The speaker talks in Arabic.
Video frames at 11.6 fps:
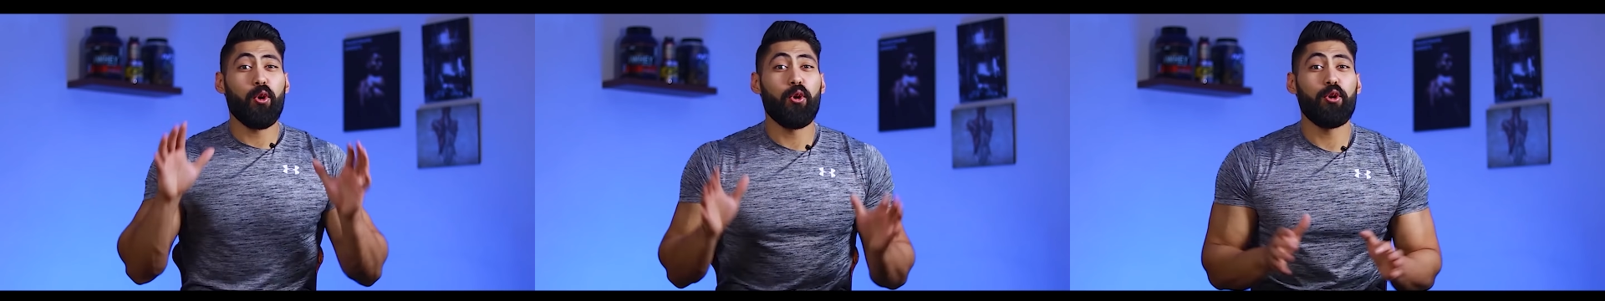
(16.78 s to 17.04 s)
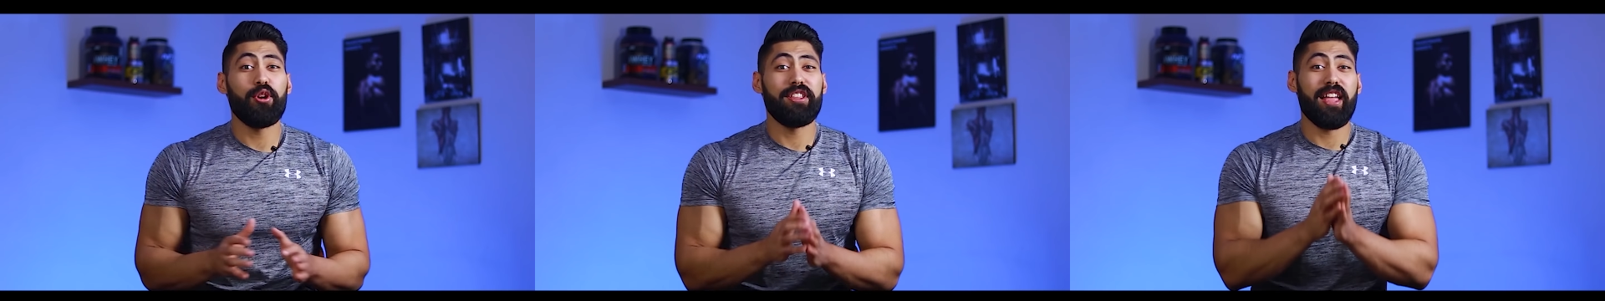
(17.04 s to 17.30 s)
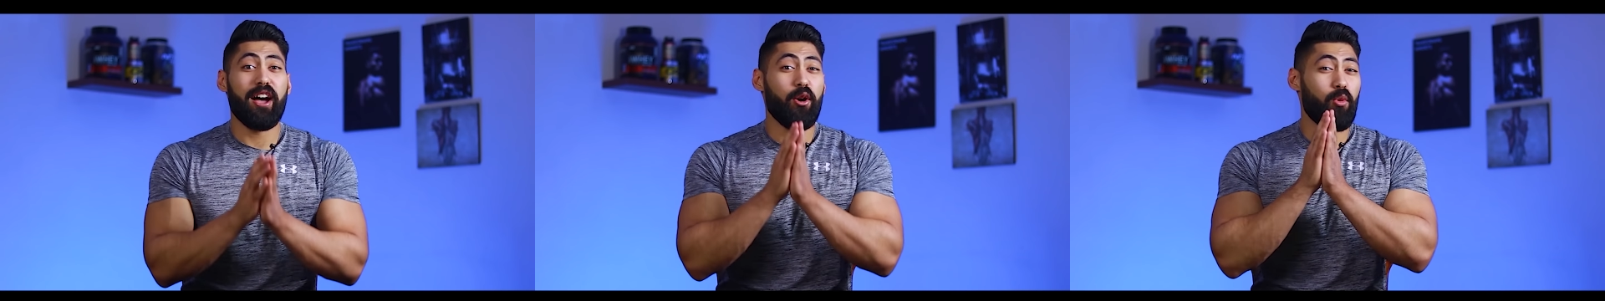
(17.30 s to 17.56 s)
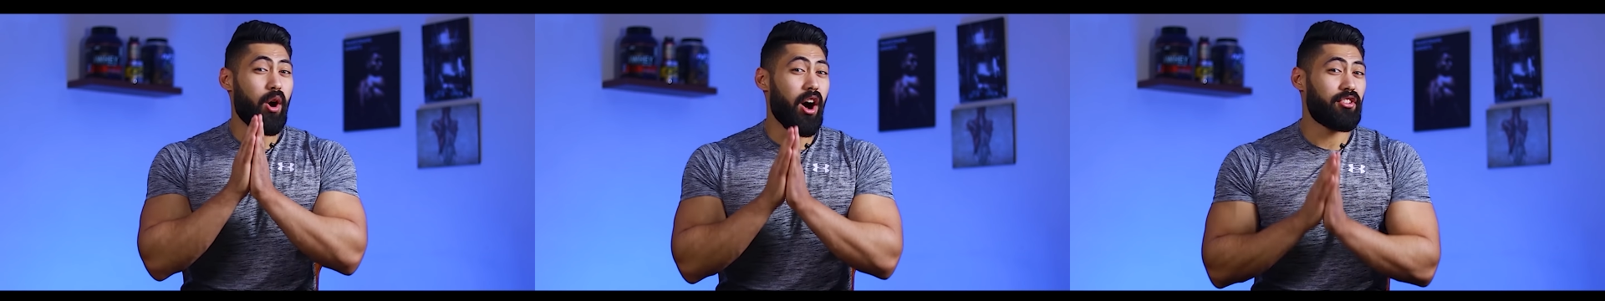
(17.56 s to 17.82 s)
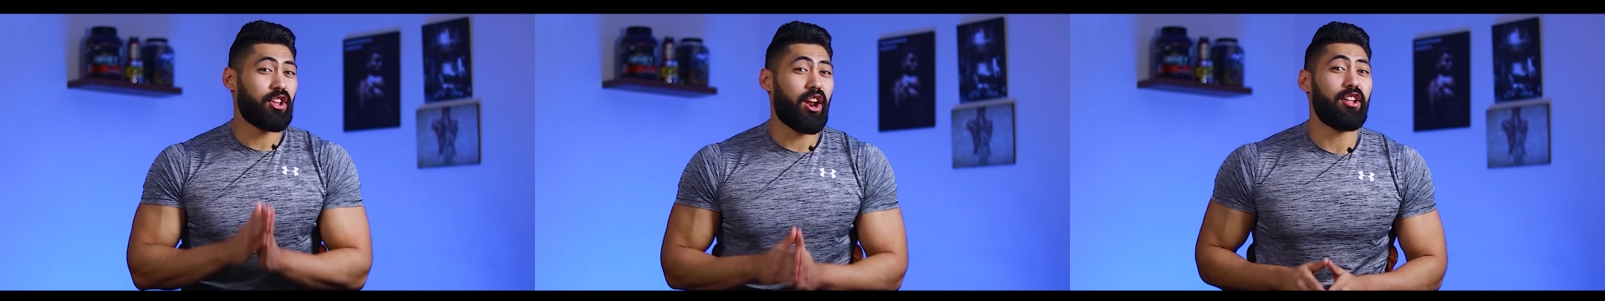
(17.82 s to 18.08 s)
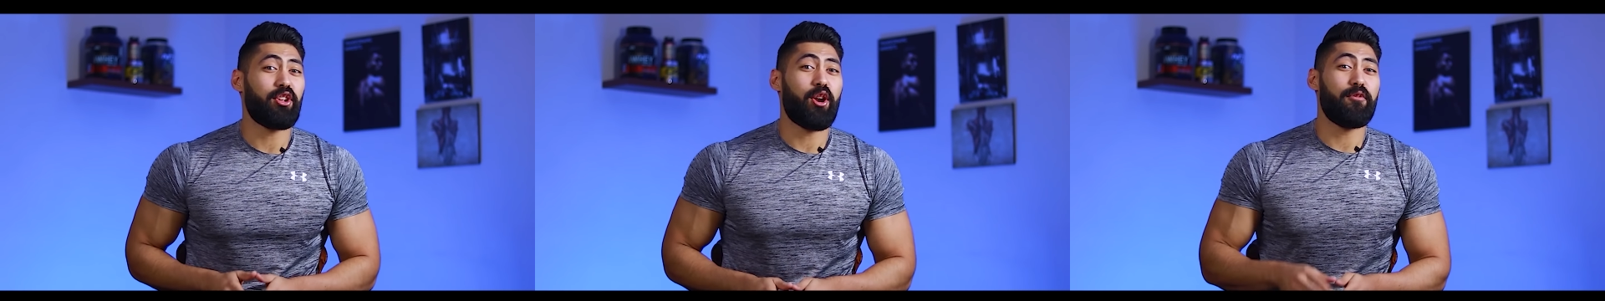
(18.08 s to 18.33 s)
كل ده واكتر
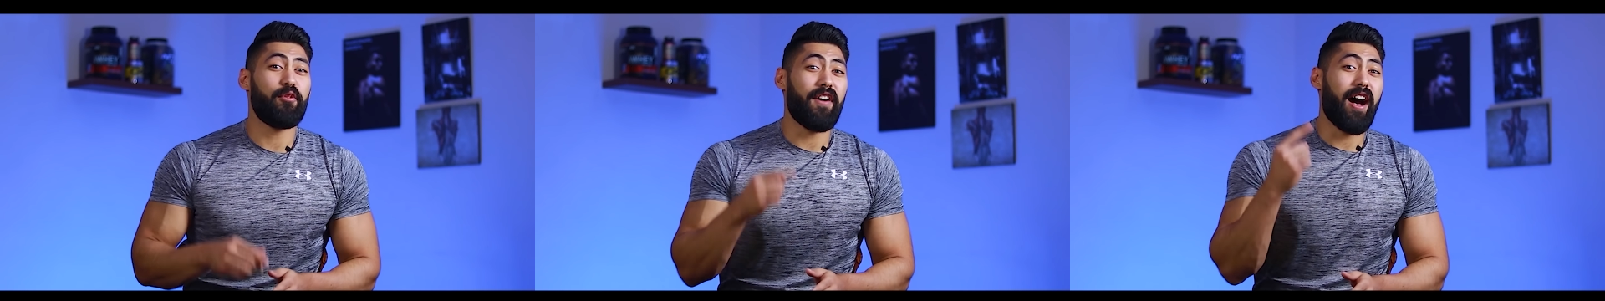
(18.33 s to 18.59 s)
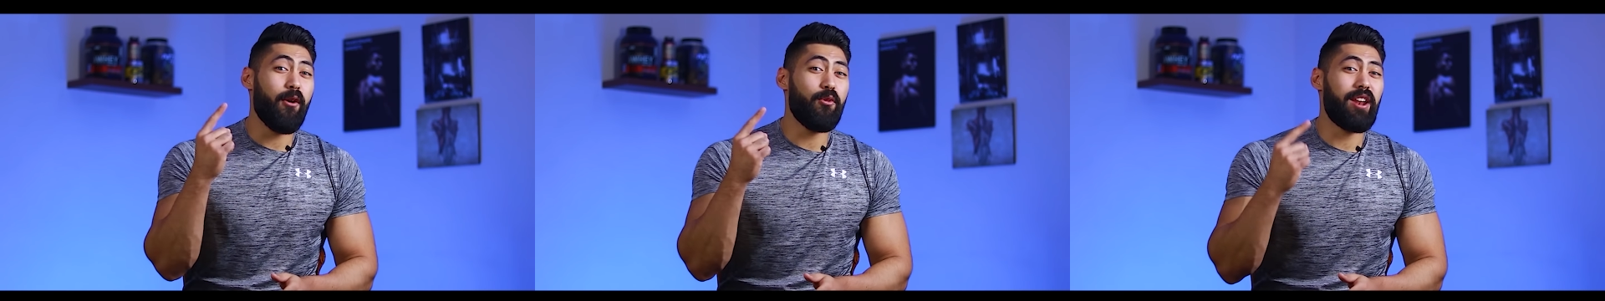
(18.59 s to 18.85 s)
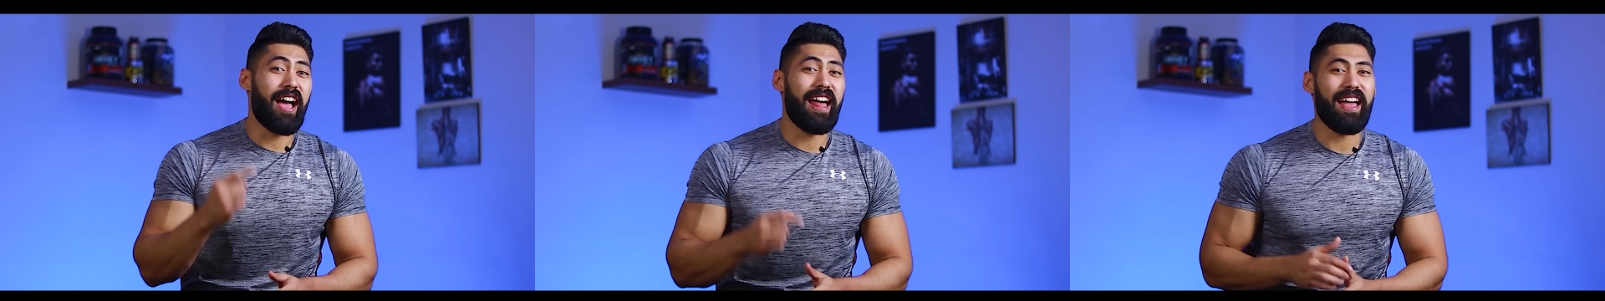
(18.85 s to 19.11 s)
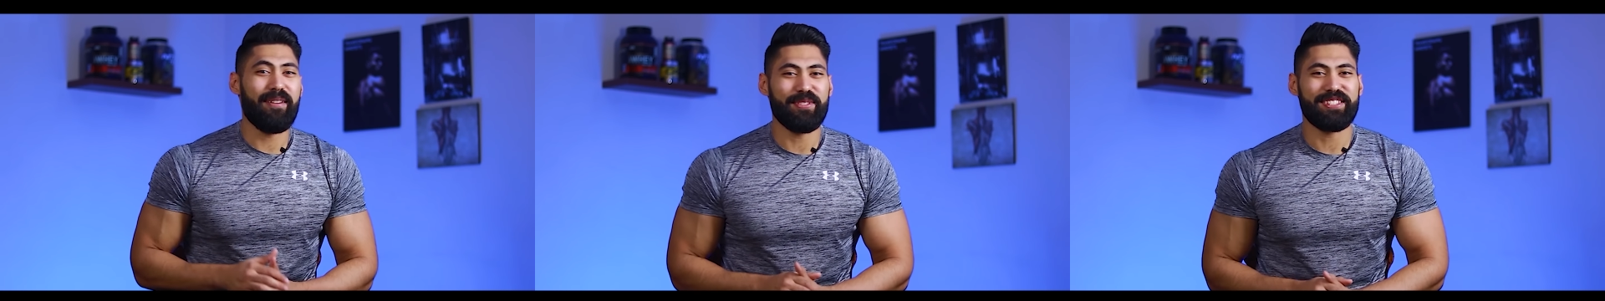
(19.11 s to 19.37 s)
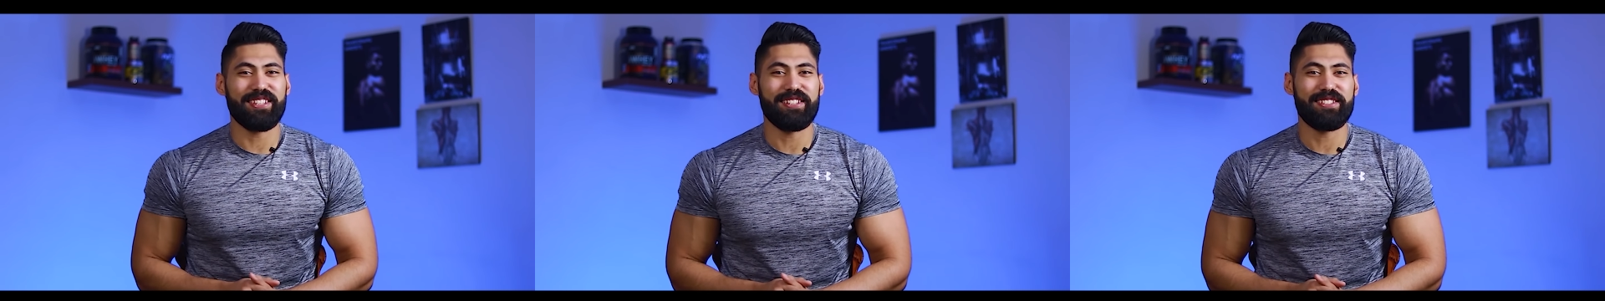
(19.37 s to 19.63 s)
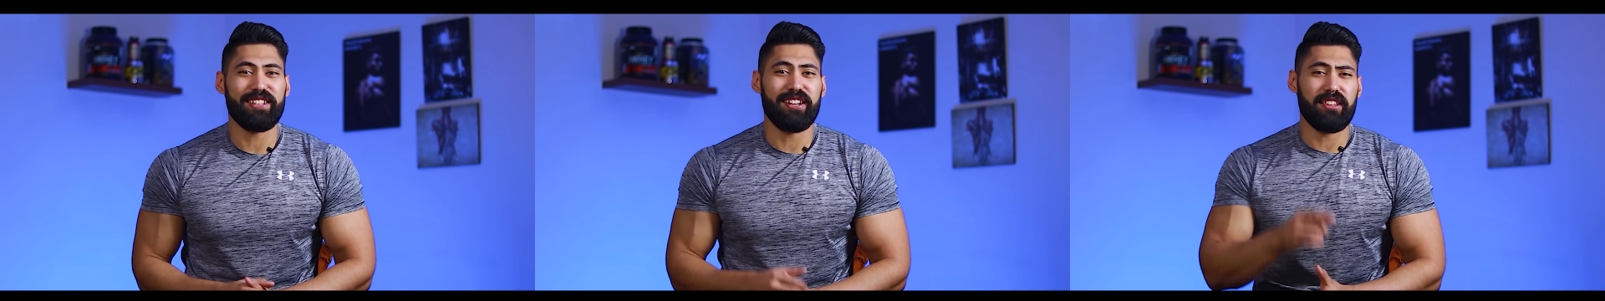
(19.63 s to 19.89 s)
هتعرفه في اول حلقه من
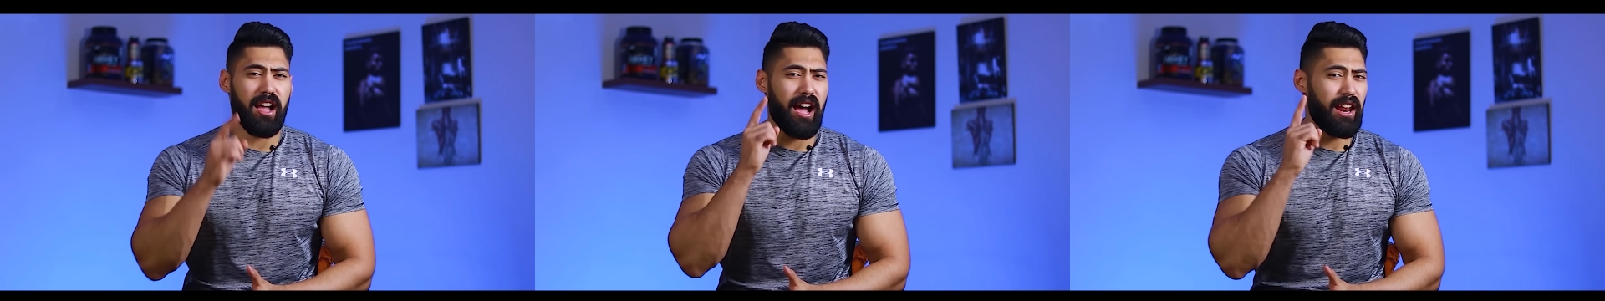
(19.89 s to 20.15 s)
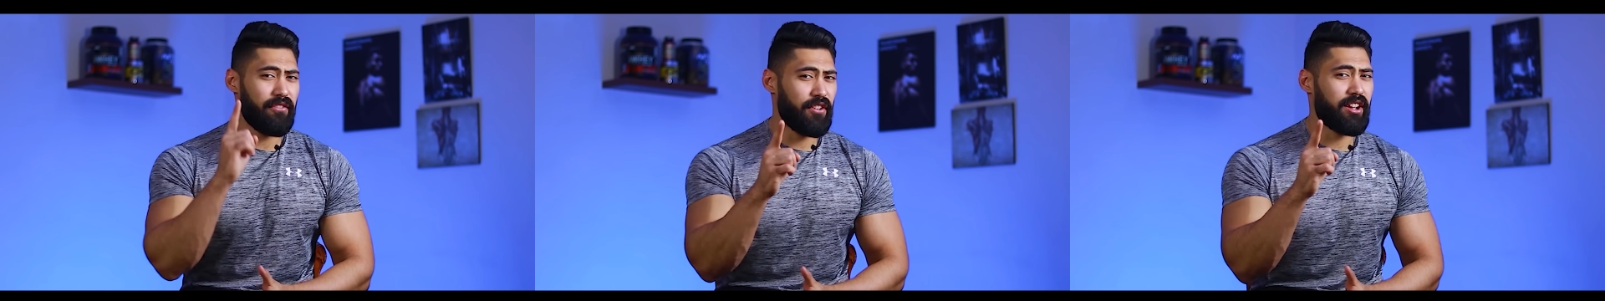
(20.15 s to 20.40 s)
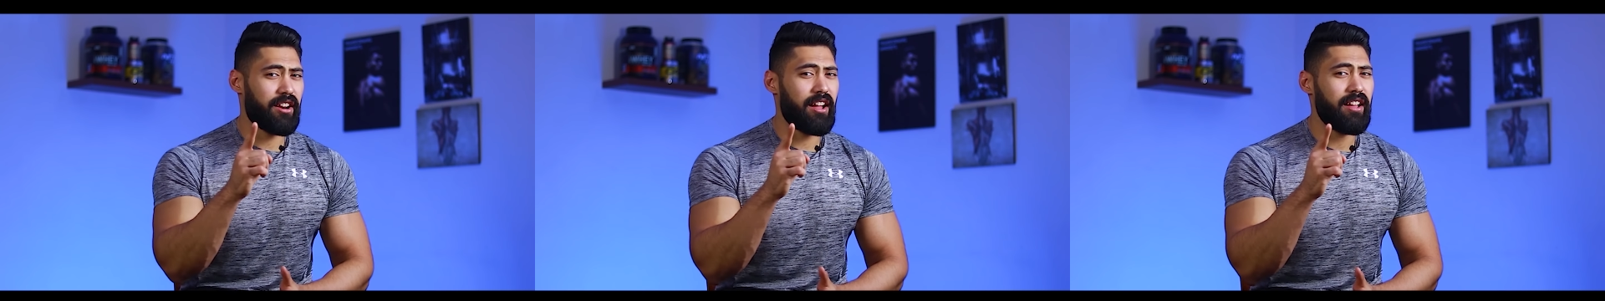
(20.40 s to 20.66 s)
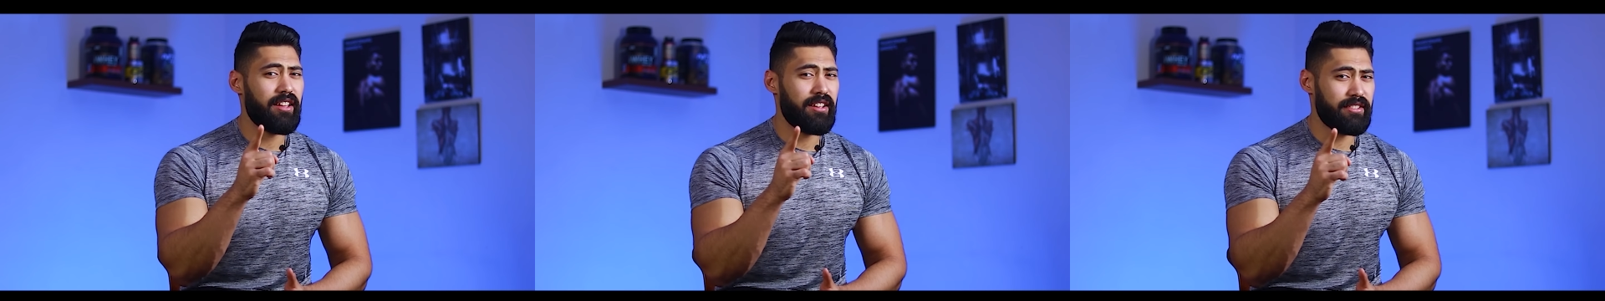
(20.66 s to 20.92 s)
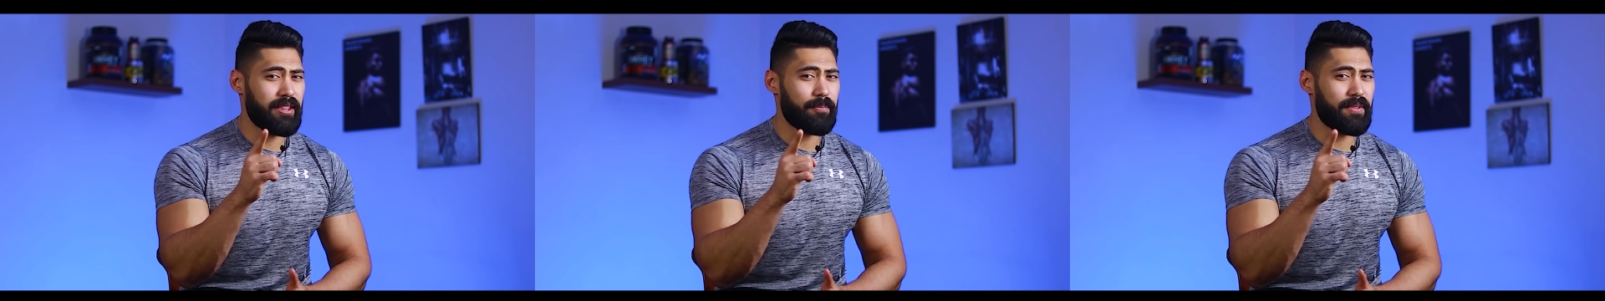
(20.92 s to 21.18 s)
سلسله على فكره انت